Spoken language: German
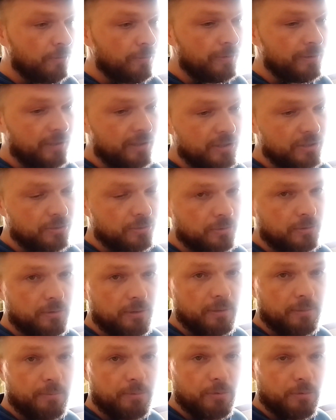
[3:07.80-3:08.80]
wo man dann so ein
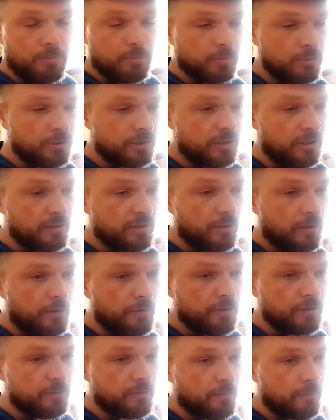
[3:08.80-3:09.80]
äh, Blumenmuster
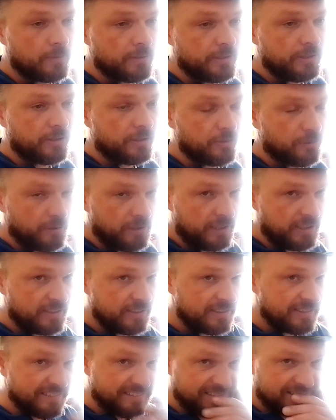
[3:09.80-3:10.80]
drauf hat, wo man sich dann so
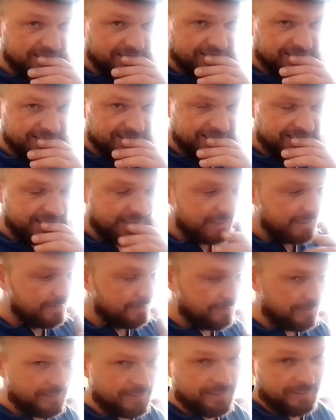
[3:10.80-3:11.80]
denkt, äh,
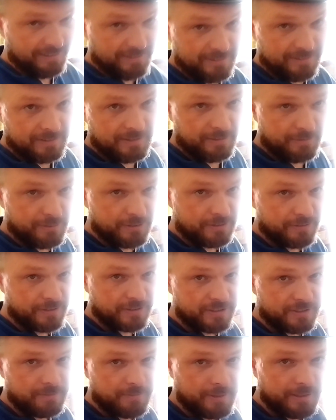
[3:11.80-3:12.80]
ja, ihr wisst,
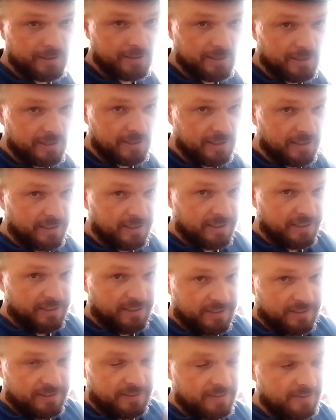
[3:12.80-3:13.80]
was ich meine.
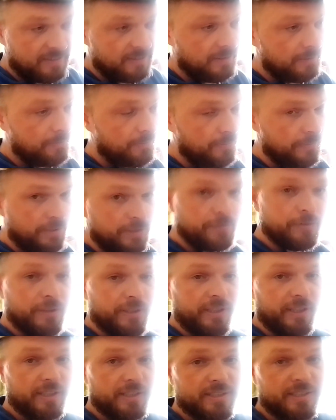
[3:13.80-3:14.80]
Ähm, ich
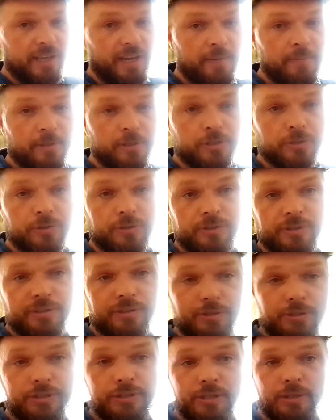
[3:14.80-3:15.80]
werde jetzt gleich mal schön den
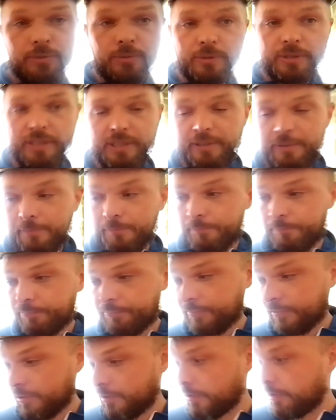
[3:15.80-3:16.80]
Tisch dekorieren
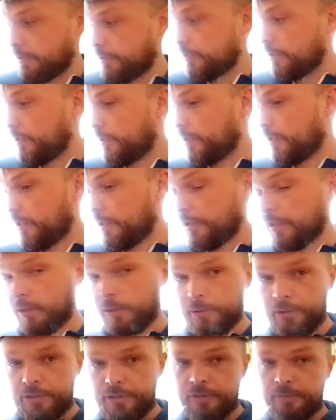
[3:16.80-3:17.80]
in, in, in der
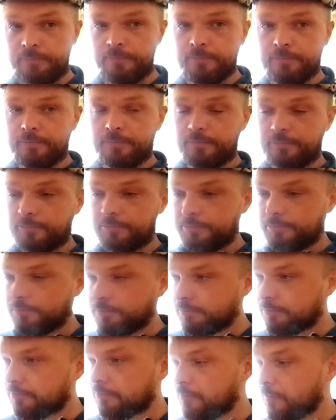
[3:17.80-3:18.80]
Küche.
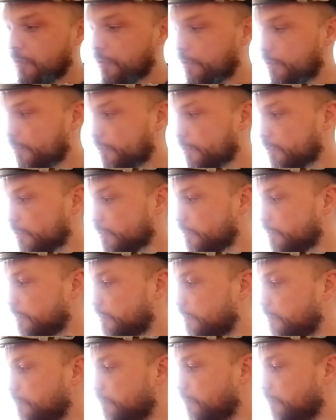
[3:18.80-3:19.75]
Und